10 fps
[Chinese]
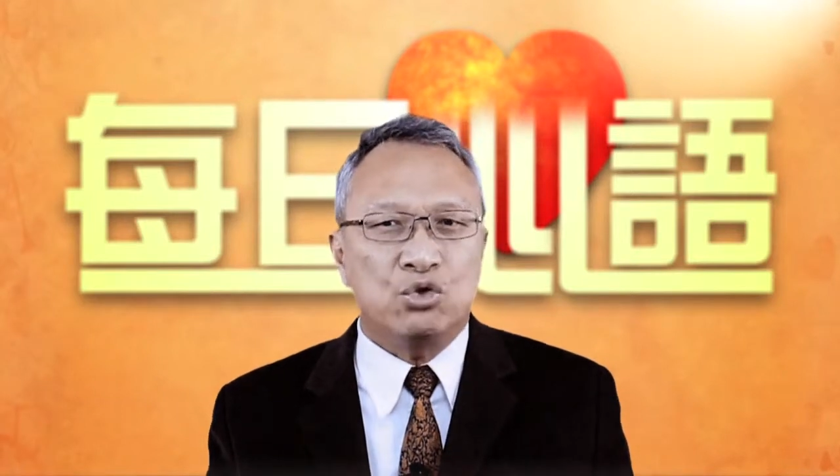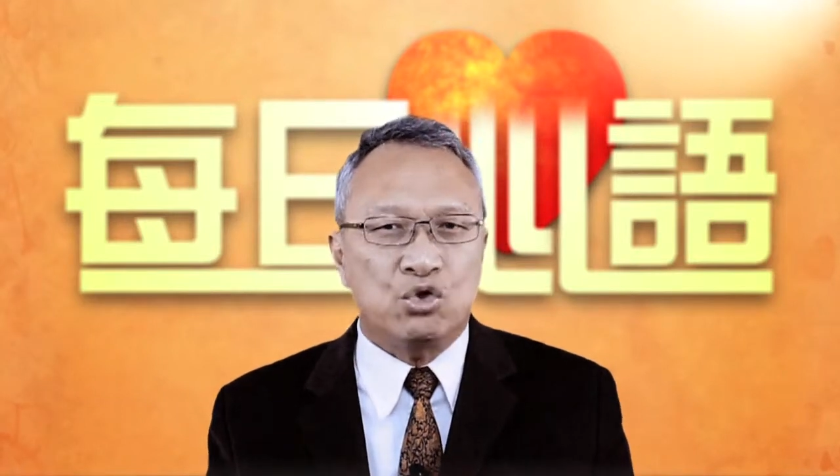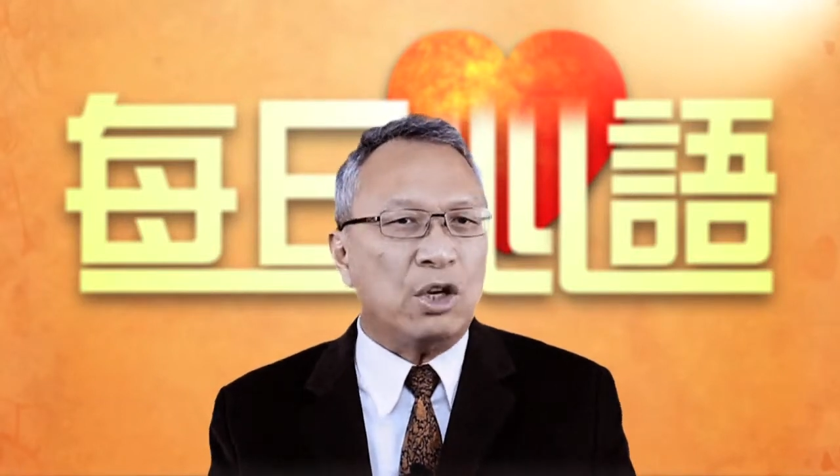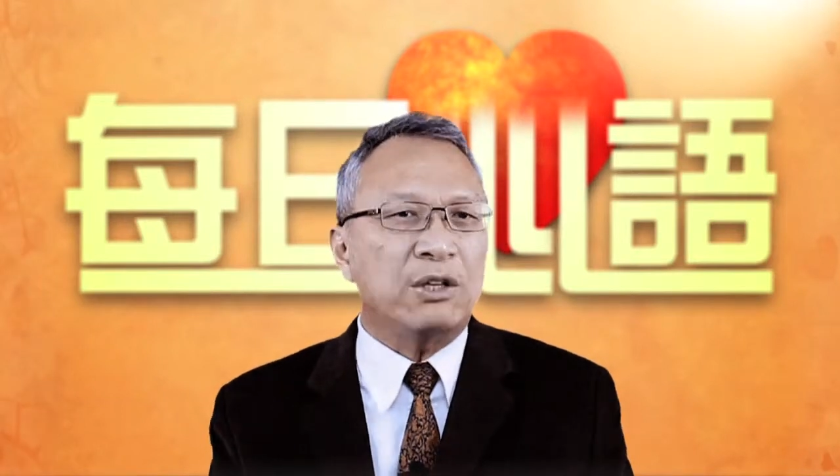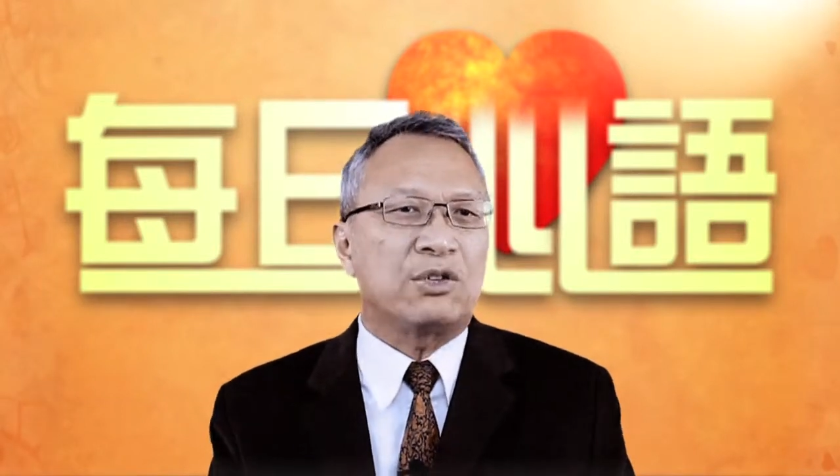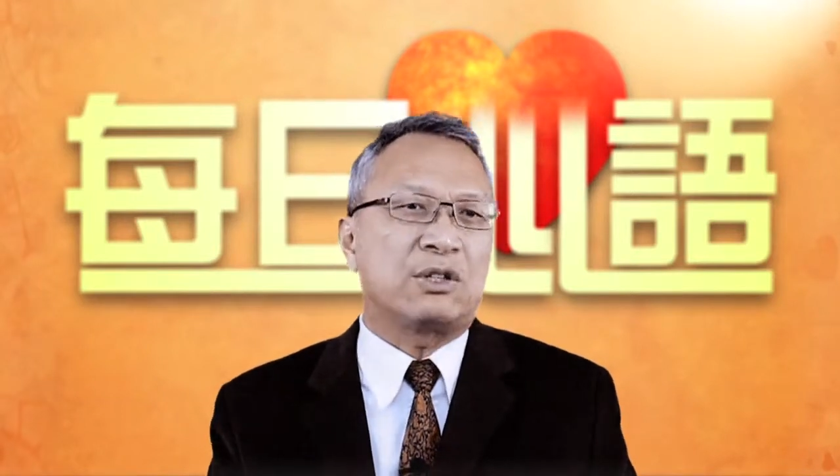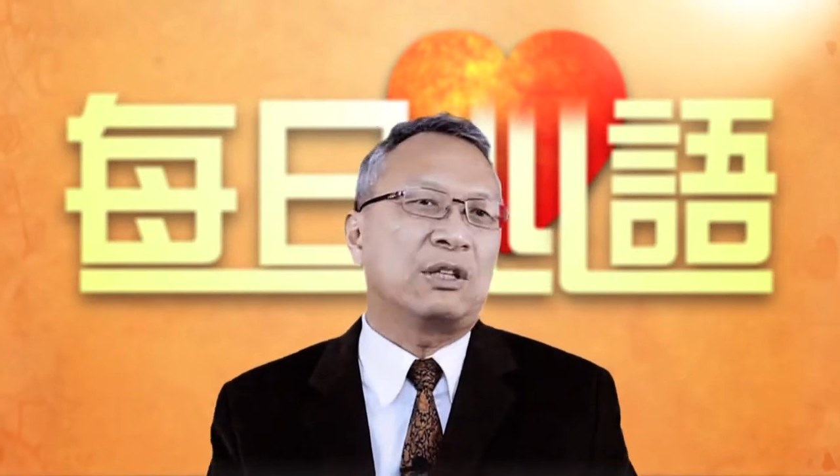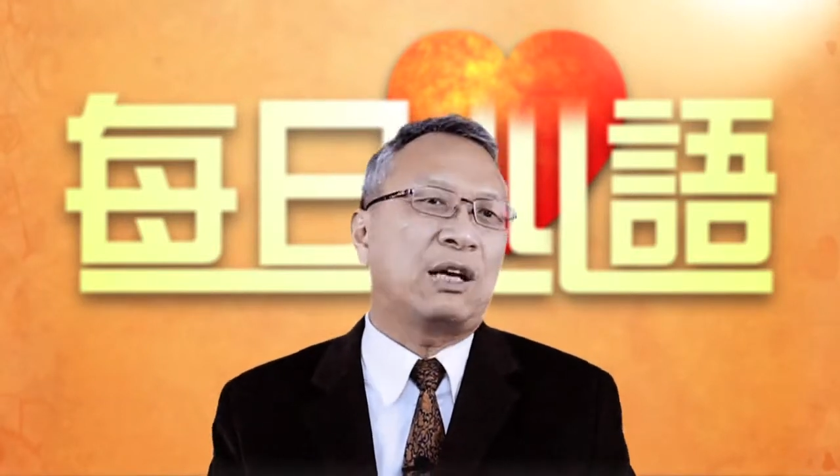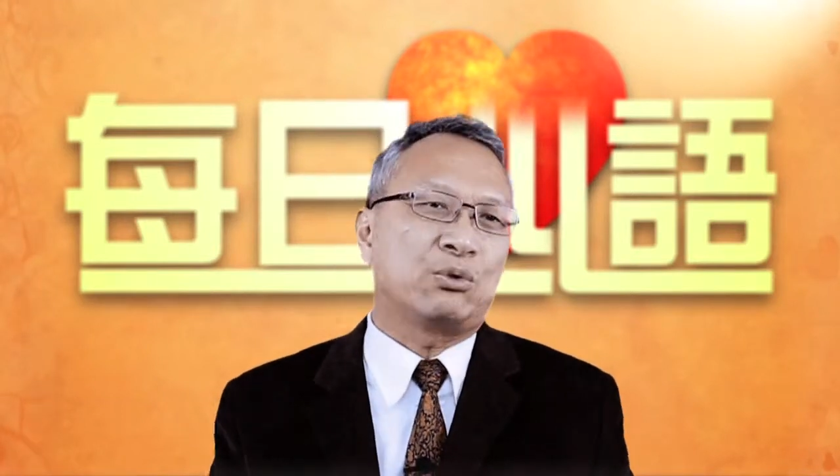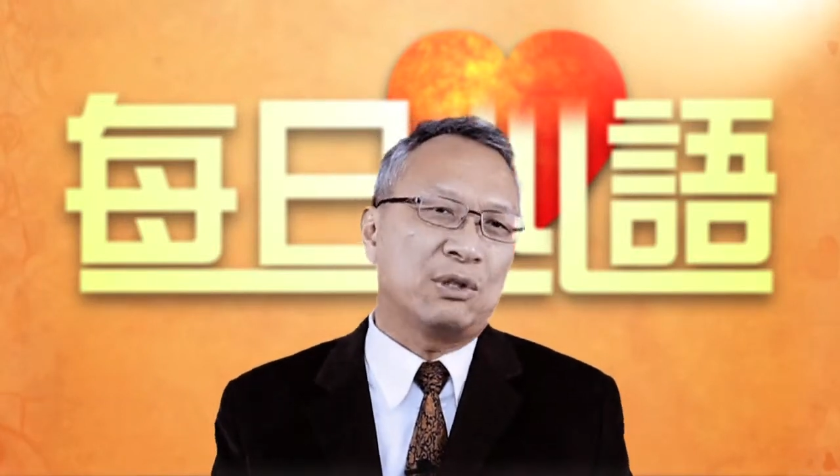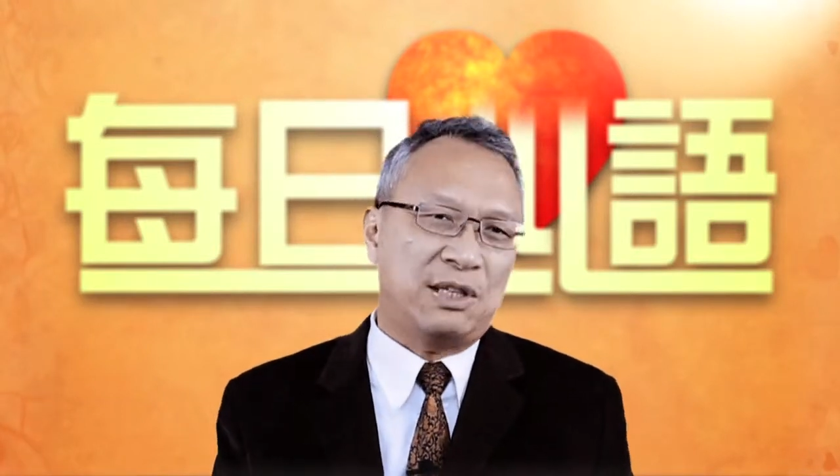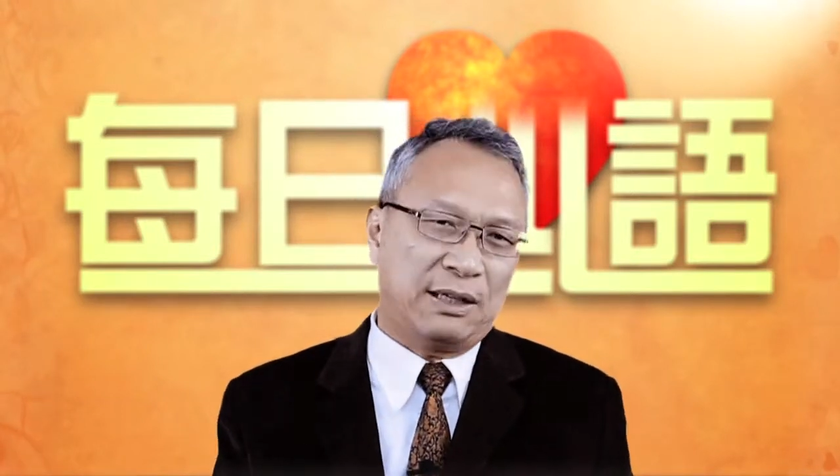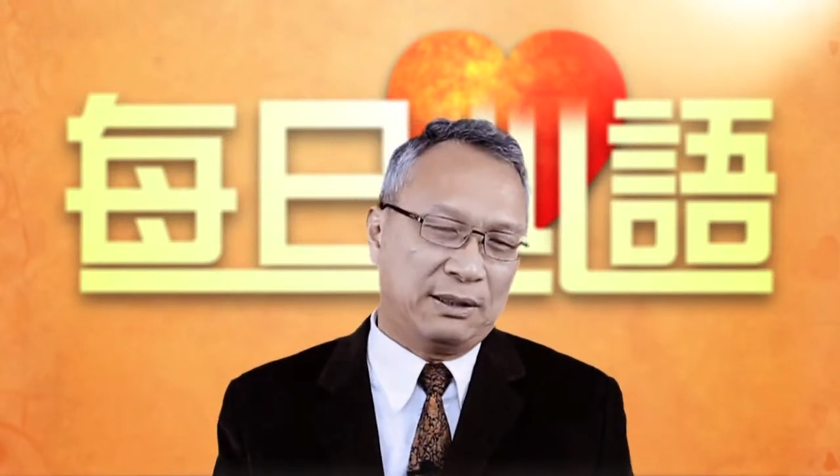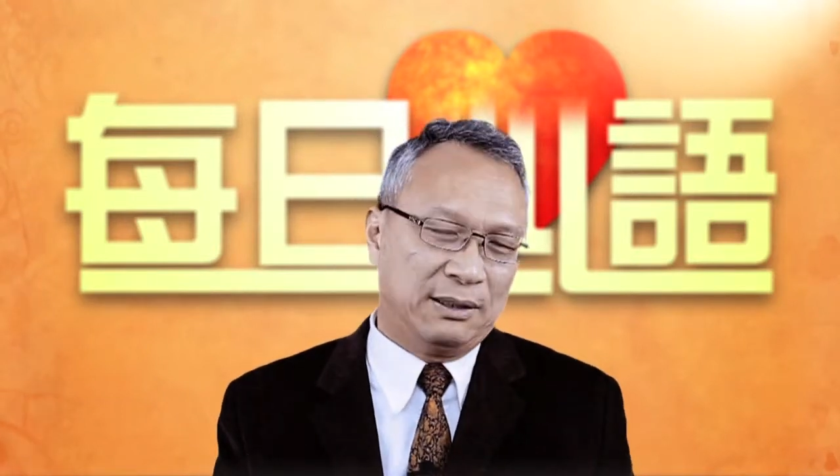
证实他所讲的。